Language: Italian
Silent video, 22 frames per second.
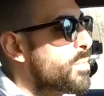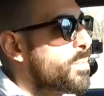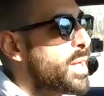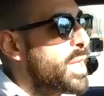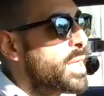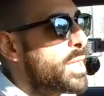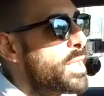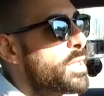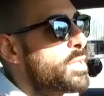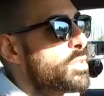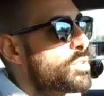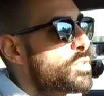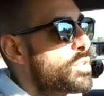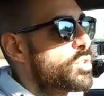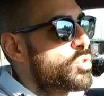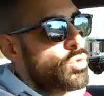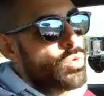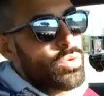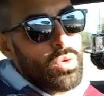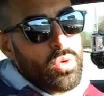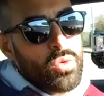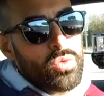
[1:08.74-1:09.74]
bene
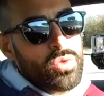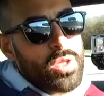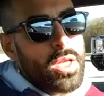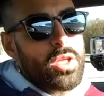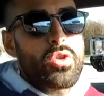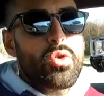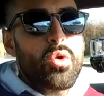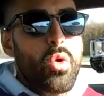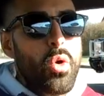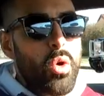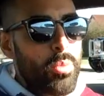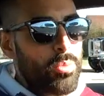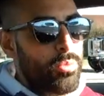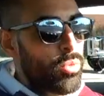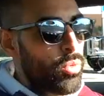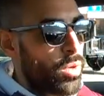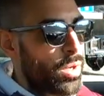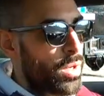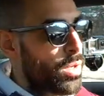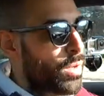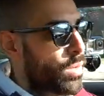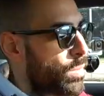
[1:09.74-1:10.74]
se sono contento
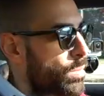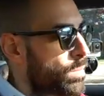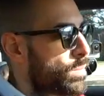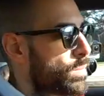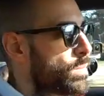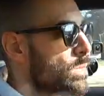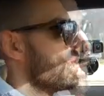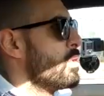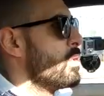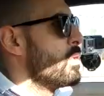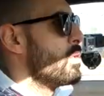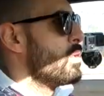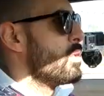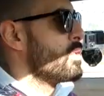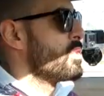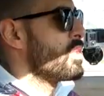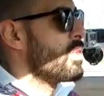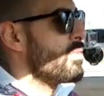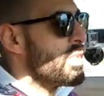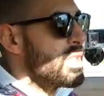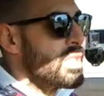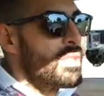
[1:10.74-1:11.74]
oppure no.
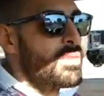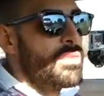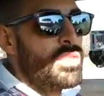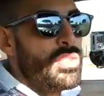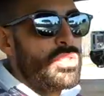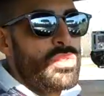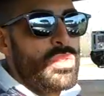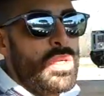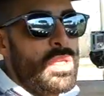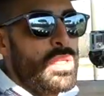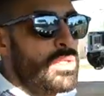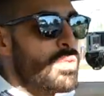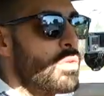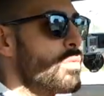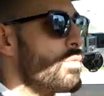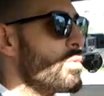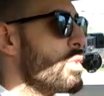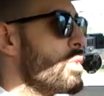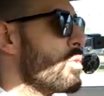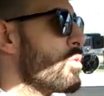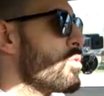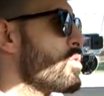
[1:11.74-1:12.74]
Se avete visto l'altro
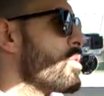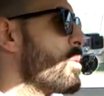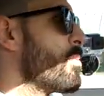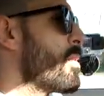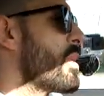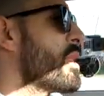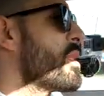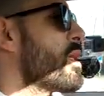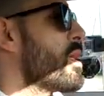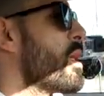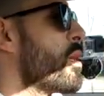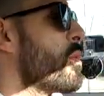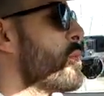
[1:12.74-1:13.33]
video saprete che